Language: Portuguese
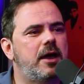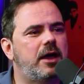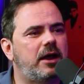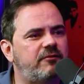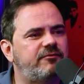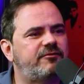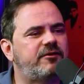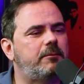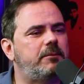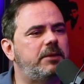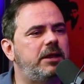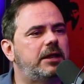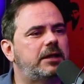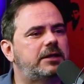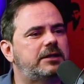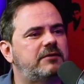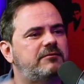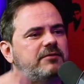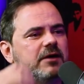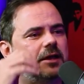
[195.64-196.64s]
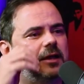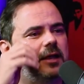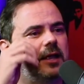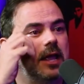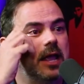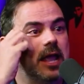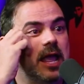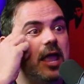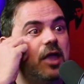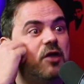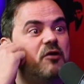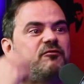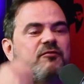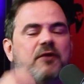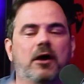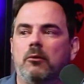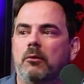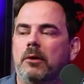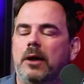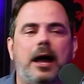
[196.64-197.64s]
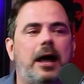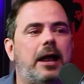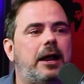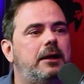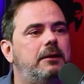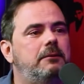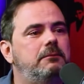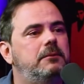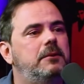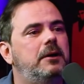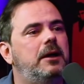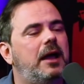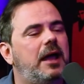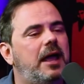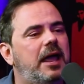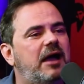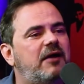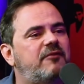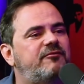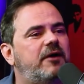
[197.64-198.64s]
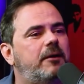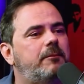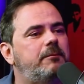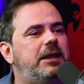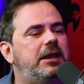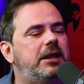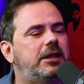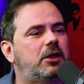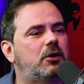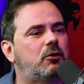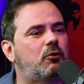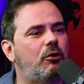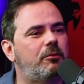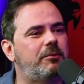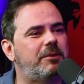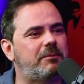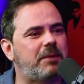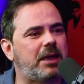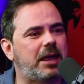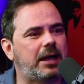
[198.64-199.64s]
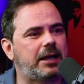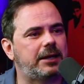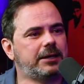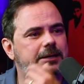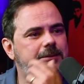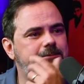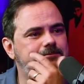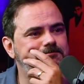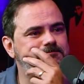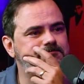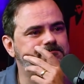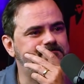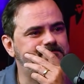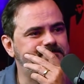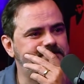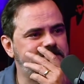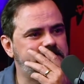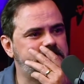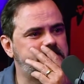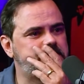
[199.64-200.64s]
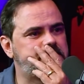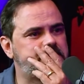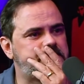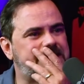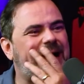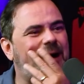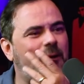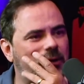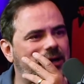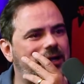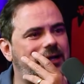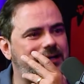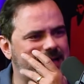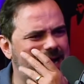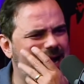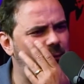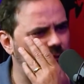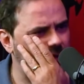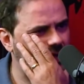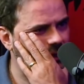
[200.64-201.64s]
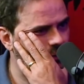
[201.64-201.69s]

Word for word: era a família que tava ali. Eu falo, cara, é a família que come merda. Na hora que dá um